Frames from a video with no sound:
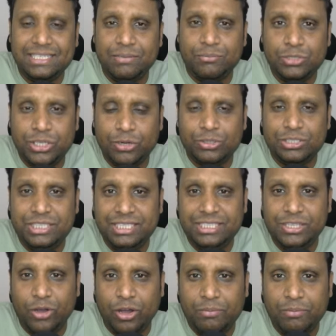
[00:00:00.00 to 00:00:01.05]
जब मुझे कुछ
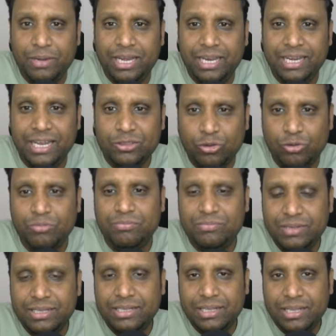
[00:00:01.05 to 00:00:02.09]
चीज़ें और मिली ना तो
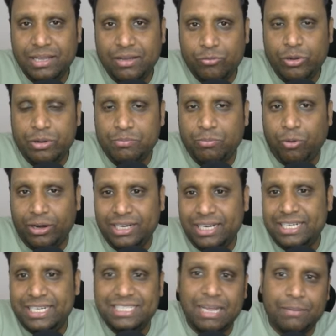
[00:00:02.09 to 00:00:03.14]
वो
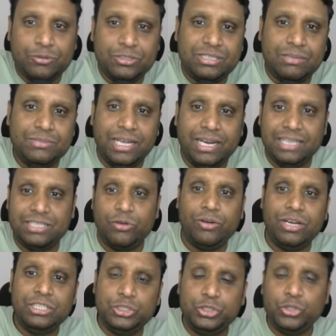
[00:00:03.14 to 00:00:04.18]
इंपॉर्टेंट चीज़ आपको समझाना
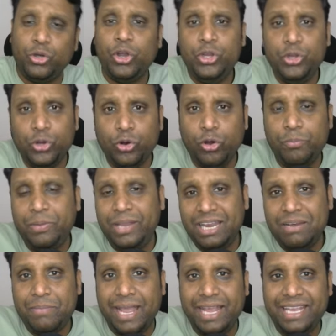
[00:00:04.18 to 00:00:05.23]
चाहूंगा जो
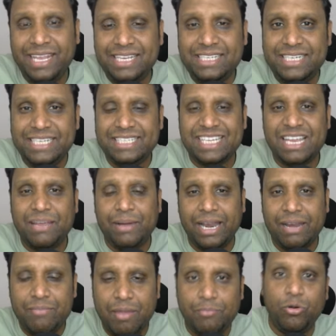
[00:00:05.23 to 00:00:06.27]
यूरोपियन बैंक ये चीज़ के
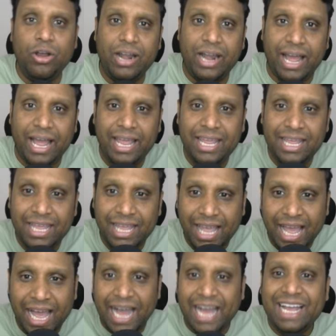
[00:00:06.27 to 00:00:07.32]
बारे में बोल रहा है
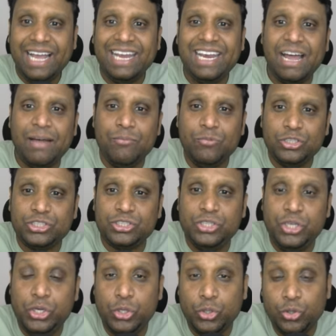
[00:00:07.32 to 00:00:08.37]
अगर हम
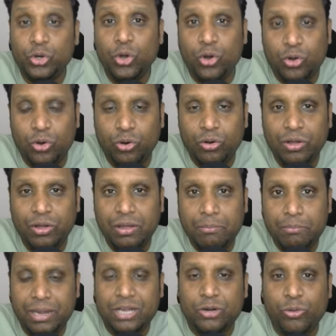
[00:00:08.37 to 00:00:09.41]
उस यूरो को
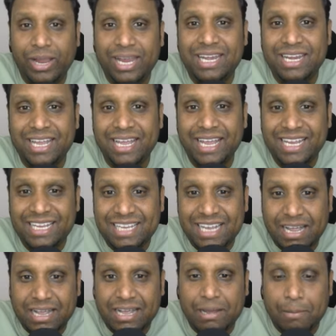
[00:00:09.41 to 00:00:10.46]
बिटकॉइन के
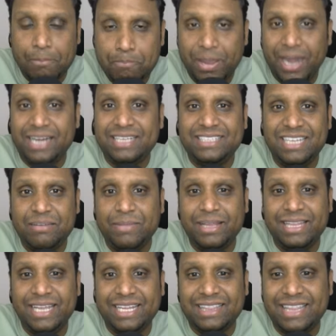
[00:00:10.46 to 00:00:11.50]
कंपैरिजन
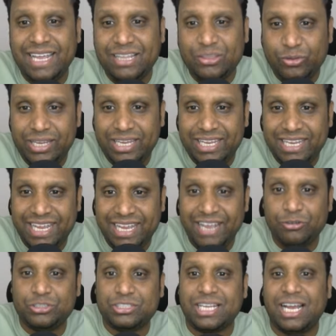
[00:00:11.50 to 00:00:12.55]
में देखते हैं तो
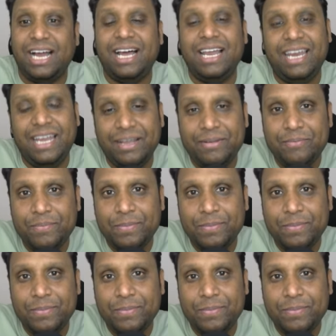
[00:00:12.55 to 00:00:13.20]
ये उसका हाल है